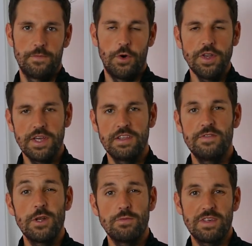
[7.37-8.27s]
Heute geht es
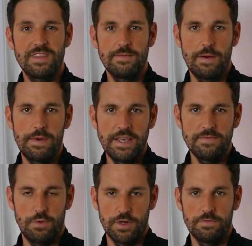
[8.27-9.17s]
wieder um das Thema
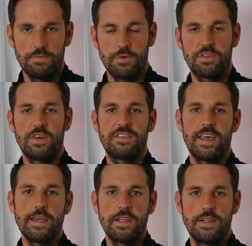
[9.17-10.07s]
BlazePod. Und zwar
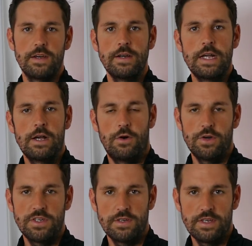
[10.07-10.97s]
zeige ich dir
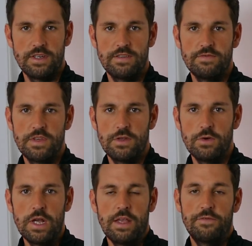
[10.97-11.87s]
heute in diesem
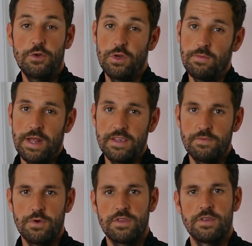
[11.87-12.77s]
Video, wie du die
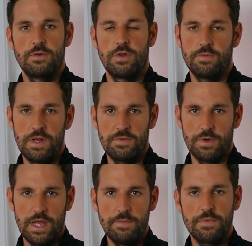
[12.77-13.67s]
BlazePods oder die
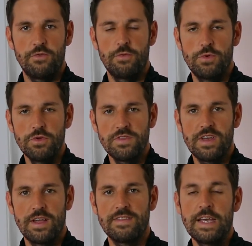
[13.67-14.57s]
BlazePod App dafür benutzen
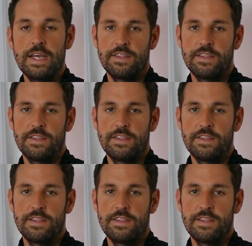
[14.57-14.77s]
kannst,